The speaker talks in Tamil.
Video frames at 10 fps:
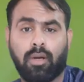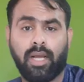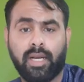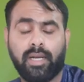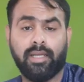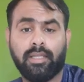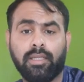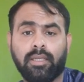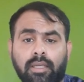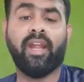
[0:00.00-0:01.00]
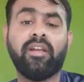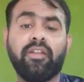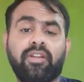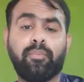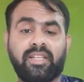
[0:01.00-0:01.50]
ஸோ அங்கே தான் நடக்குது
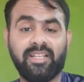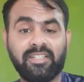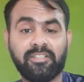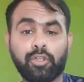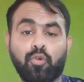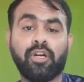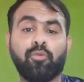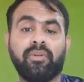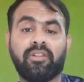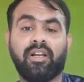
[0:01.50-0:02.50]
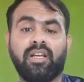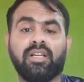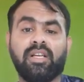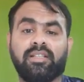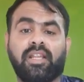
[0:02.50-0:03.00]
என்ட்ரி ஃபீஸ் பார்த்தீங்கன்னா ஜஸ்ட் டூ ஹண்ட்ரட் ருபீஸ் தான்
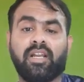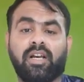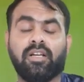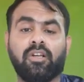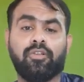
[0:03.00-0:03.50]
சரிங்களா